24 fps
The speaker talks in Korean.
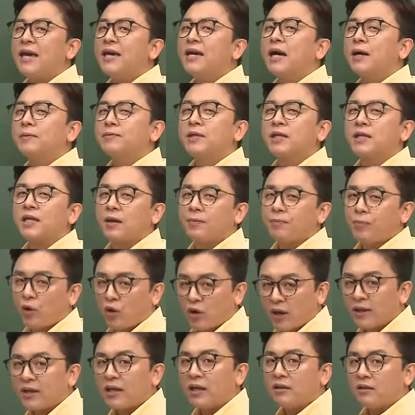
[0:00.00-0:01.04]
A값에 따라
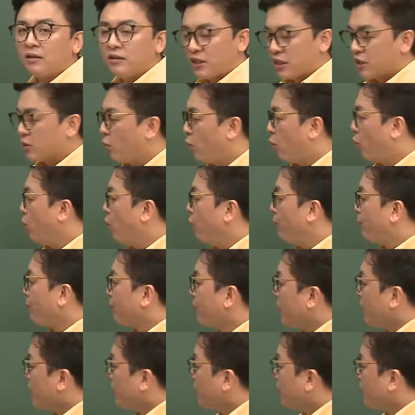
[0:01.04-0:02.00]
변한다는 뜻이고